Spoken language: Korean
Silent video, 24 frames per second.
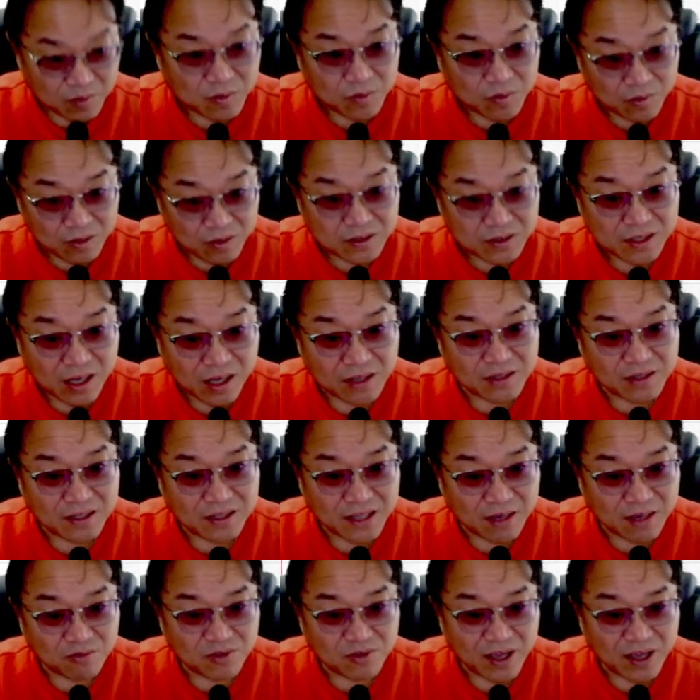상황들
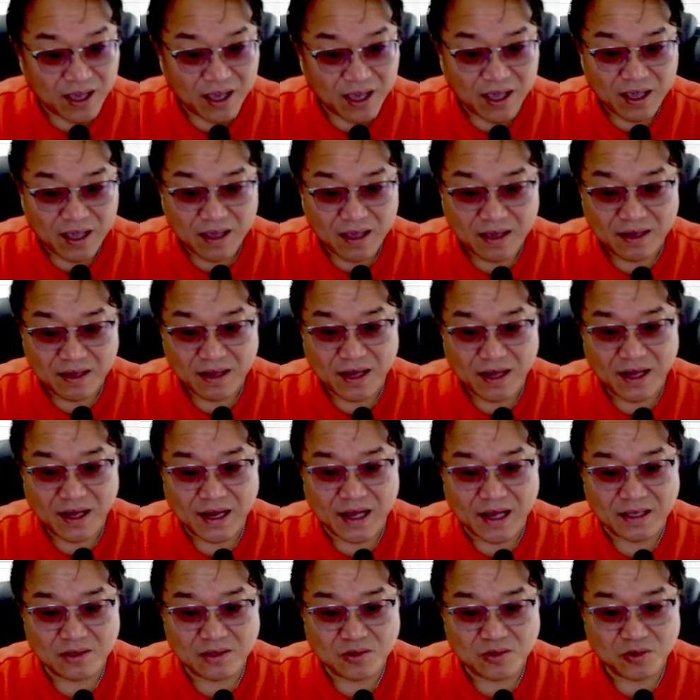때문에
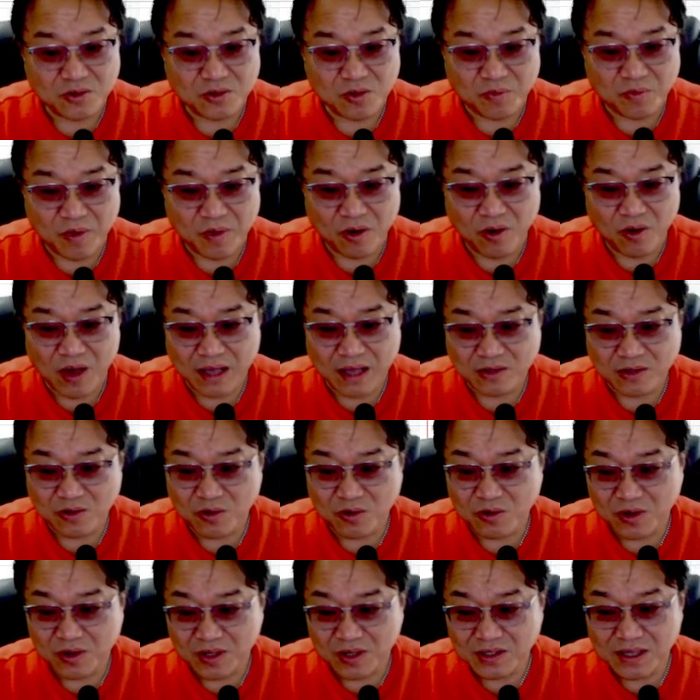가전 쪽도 별로 안 좋고
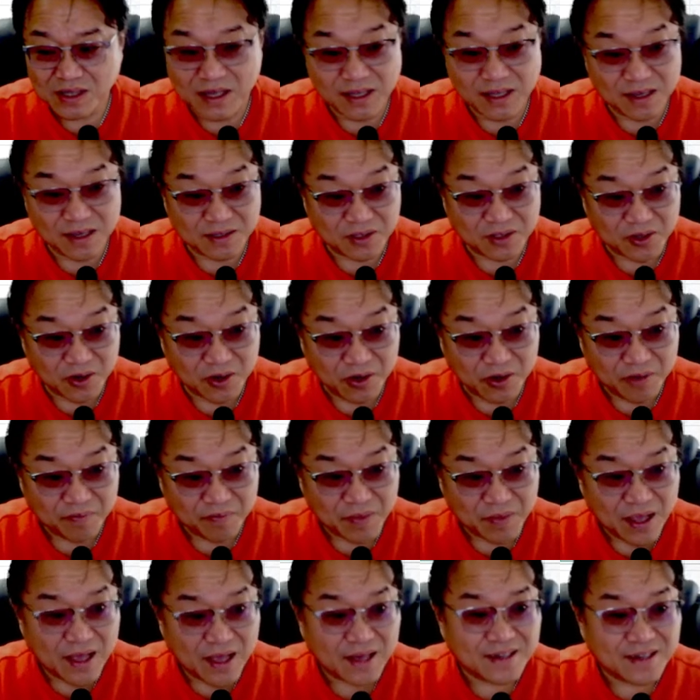이런 상황이었죠.
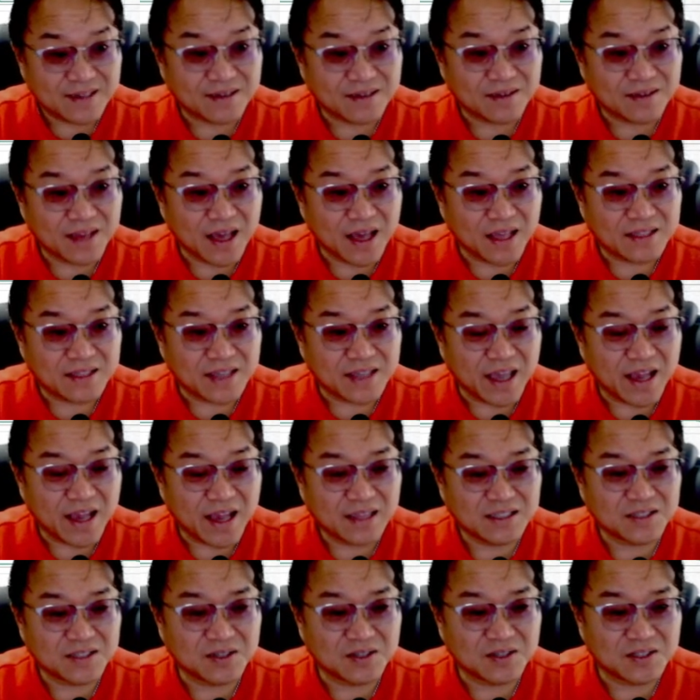그러나 이제
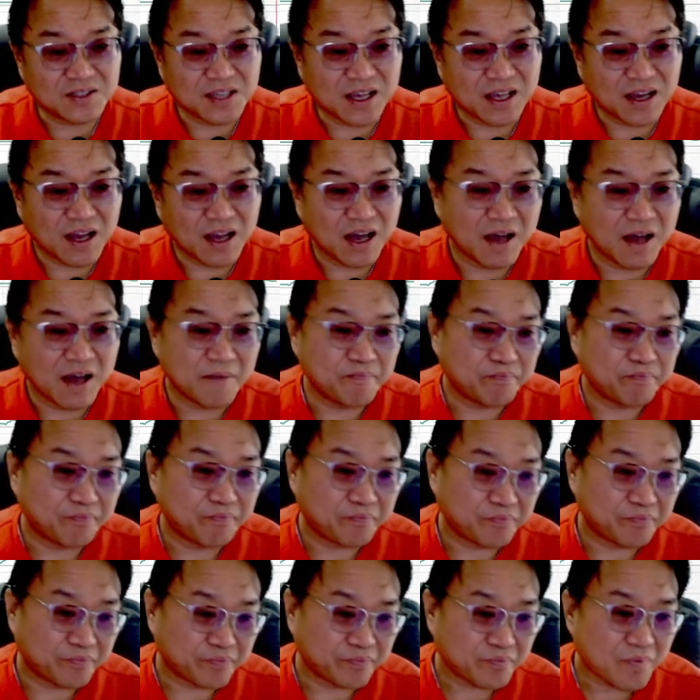LG전자가
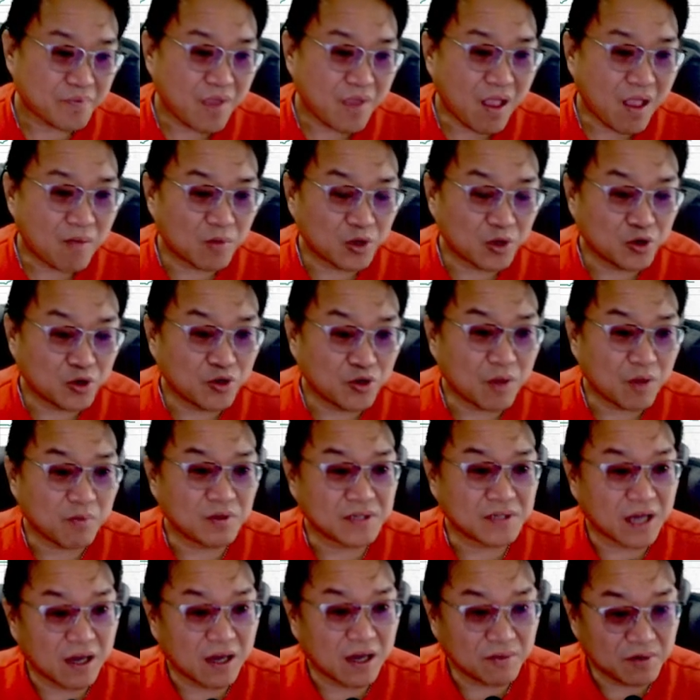휴대폰
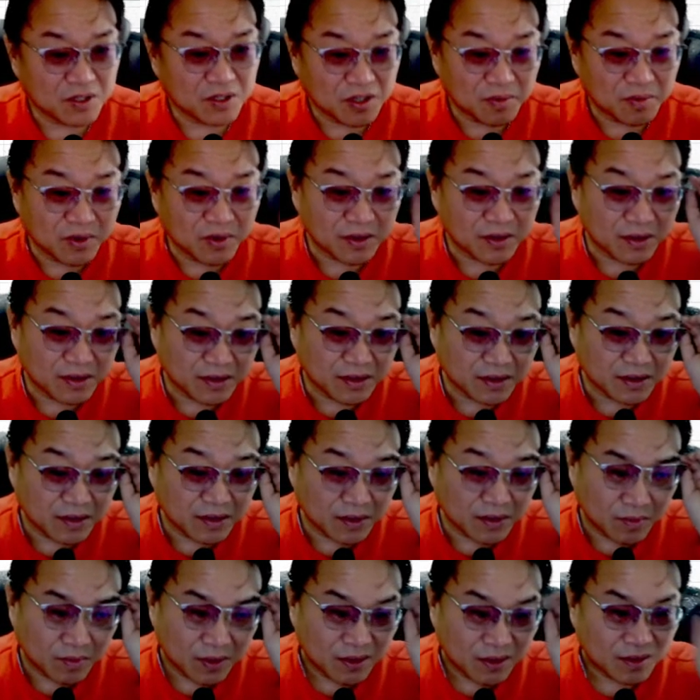사업을
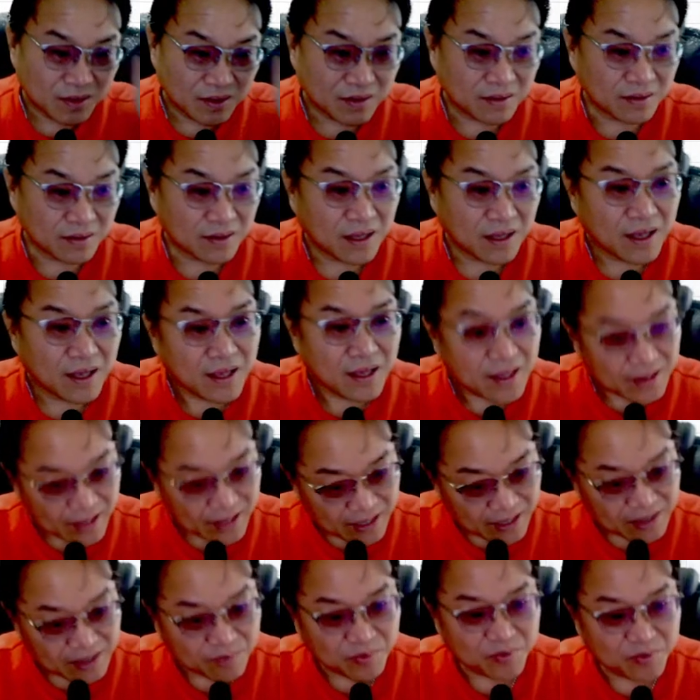
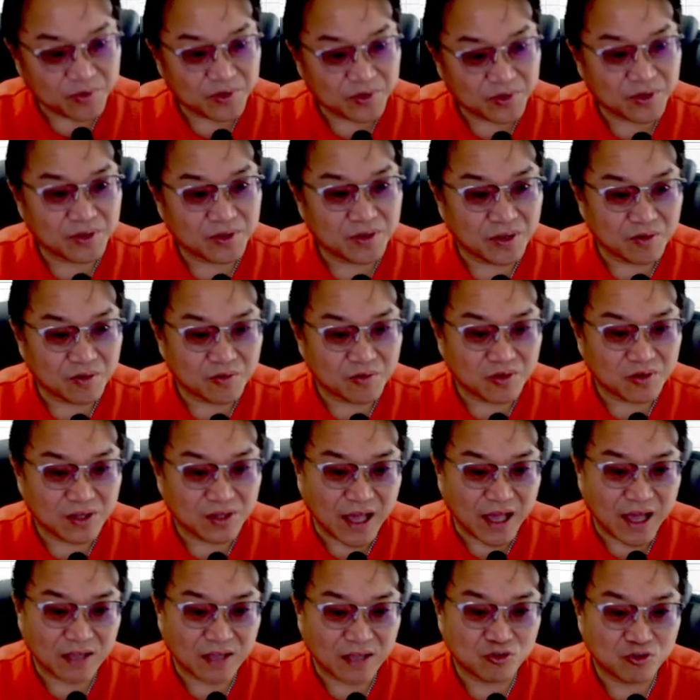접었다는 부분은 여러분들
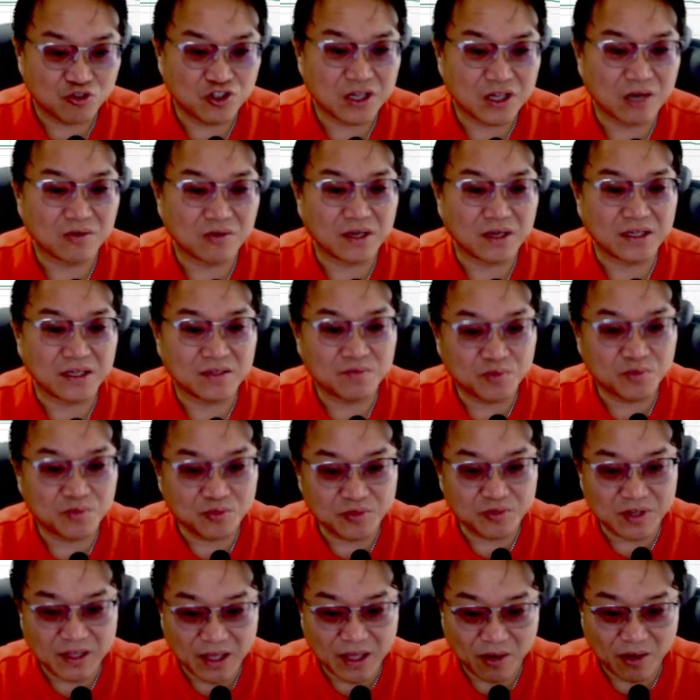다 주지하고 계신 부분일
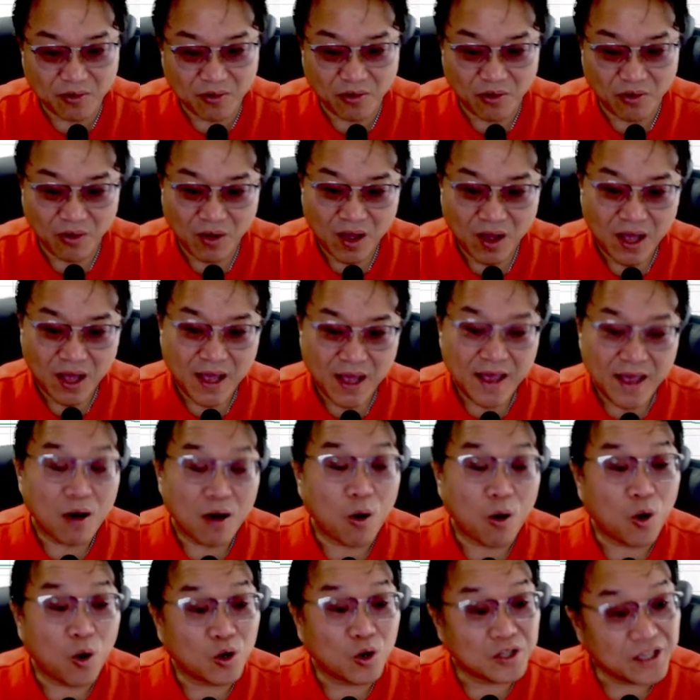테고,
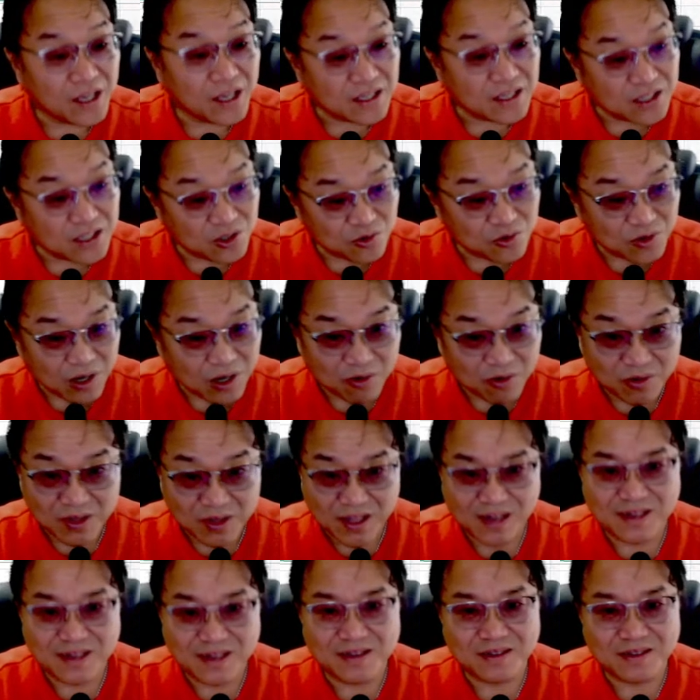어디에 치중을 하고 있다?
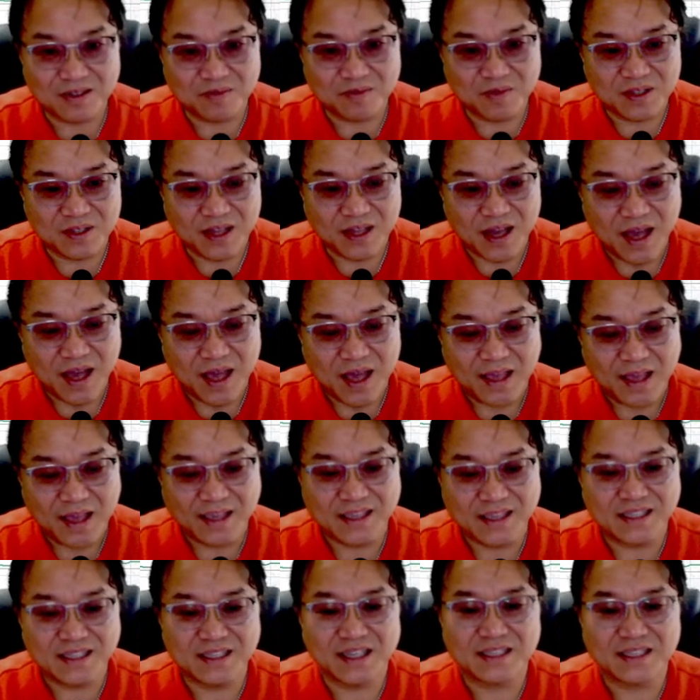그렇습니다.
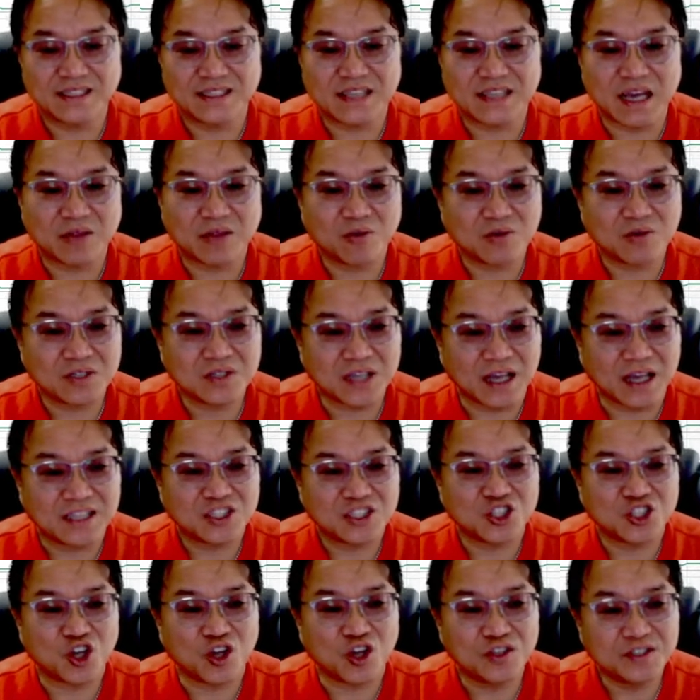이제 자동차,
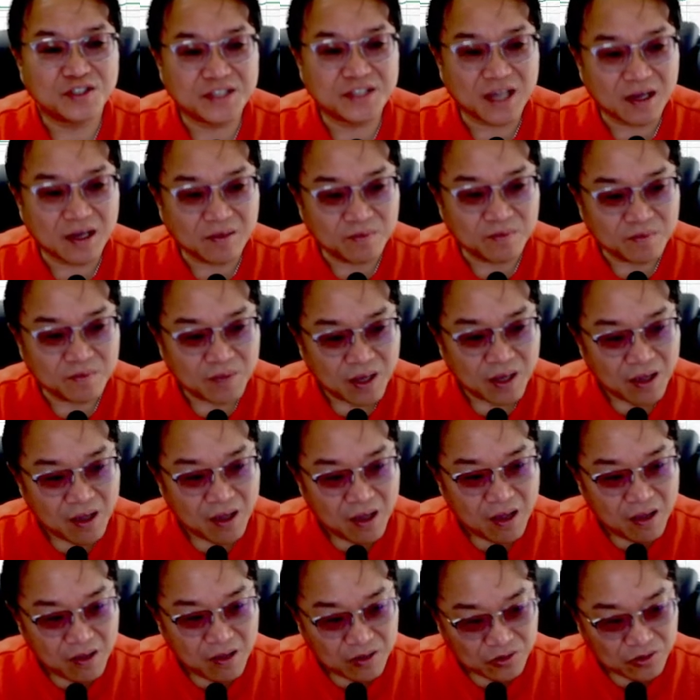전장
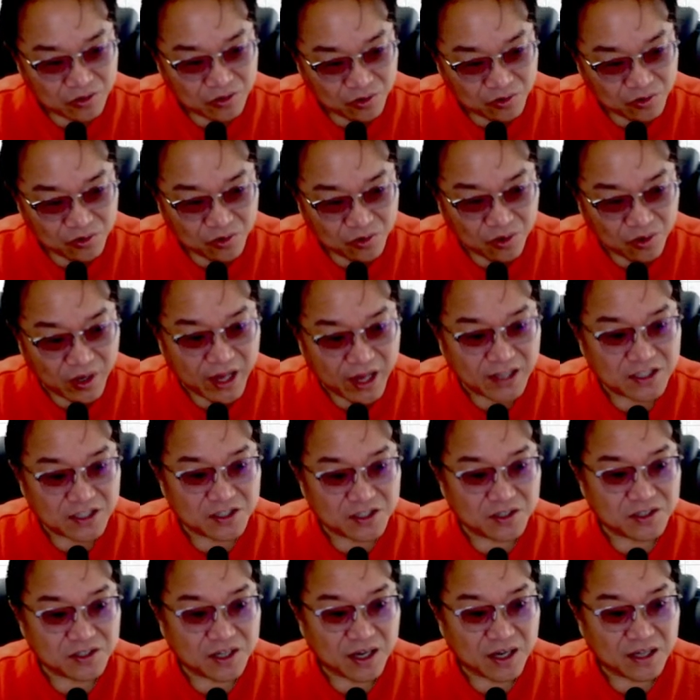쪽으로
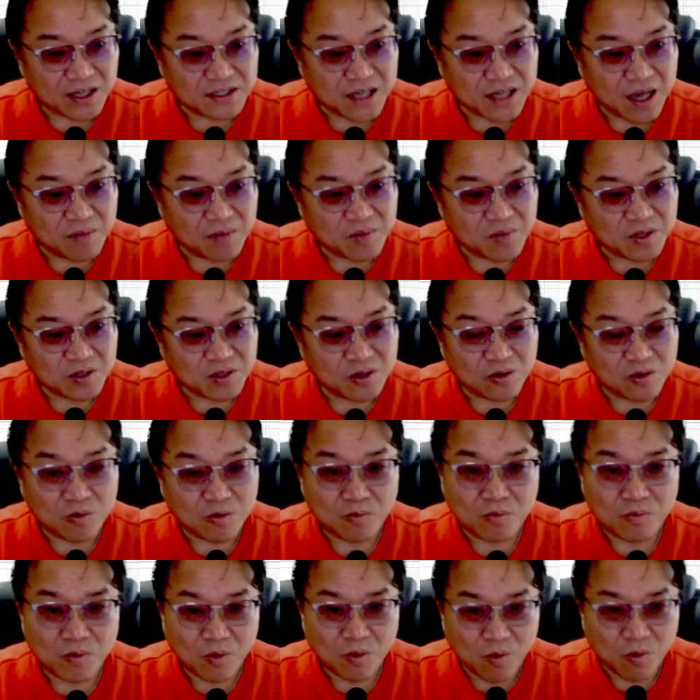LG전자가 사업 영역을
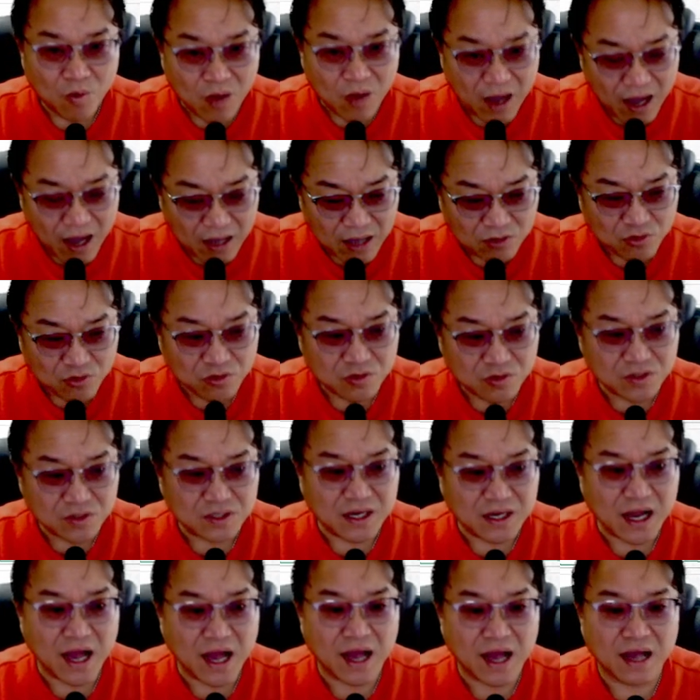아주
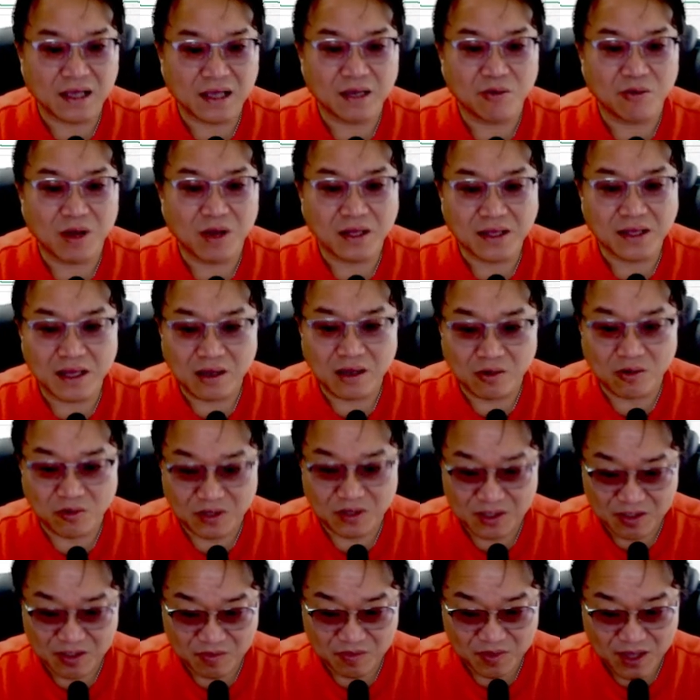강하게 확대하고
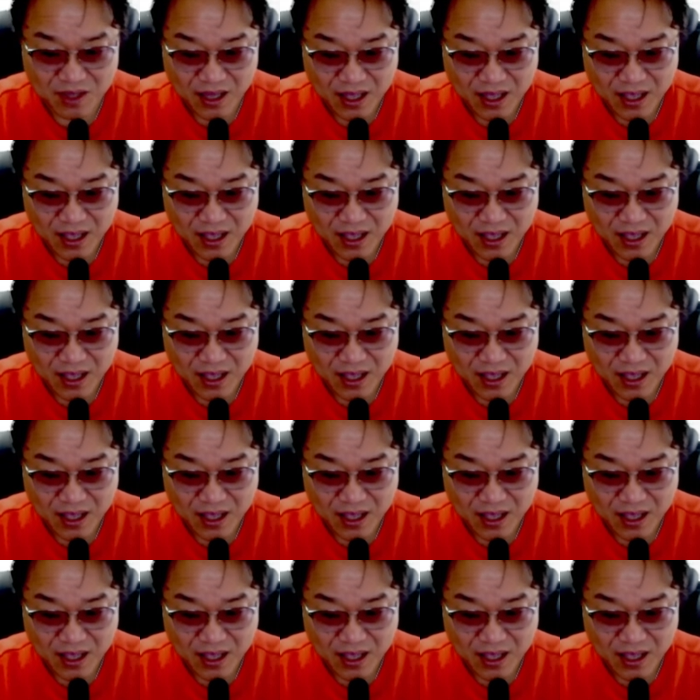있습니다.